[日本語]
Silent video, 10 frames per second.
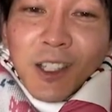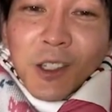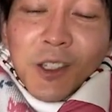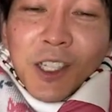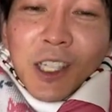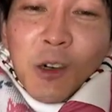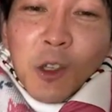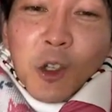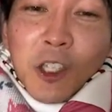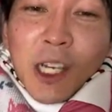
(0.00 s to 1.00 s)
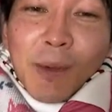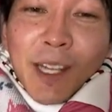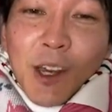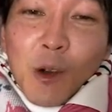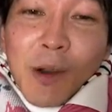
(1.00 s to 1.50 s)
どんだけお嬢様
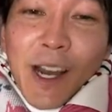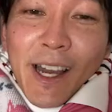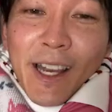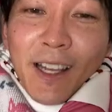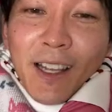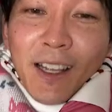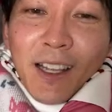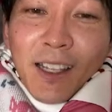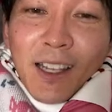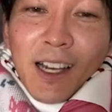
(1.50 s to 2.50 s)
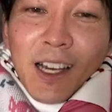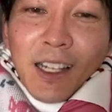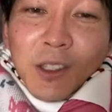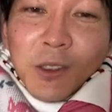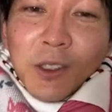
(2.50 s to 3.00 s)
だよ、お前。な、
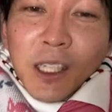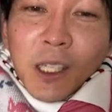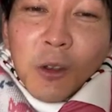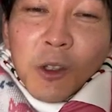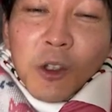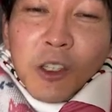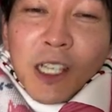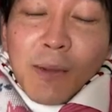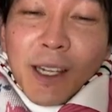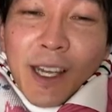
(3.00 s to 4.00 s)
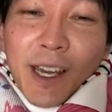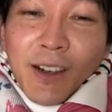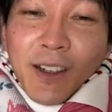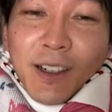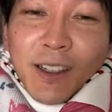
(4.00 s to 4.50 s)
どんだけお嬢様だよ。
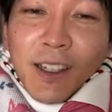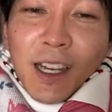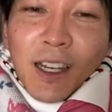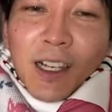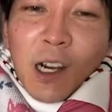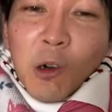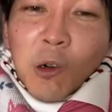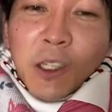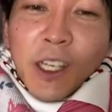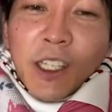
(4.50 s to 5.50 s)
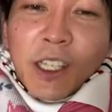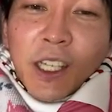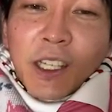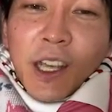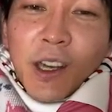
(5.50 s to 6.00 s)
な、過保護で生きて
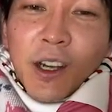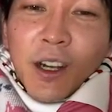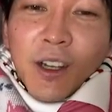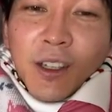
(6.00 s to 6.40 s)
きてよ。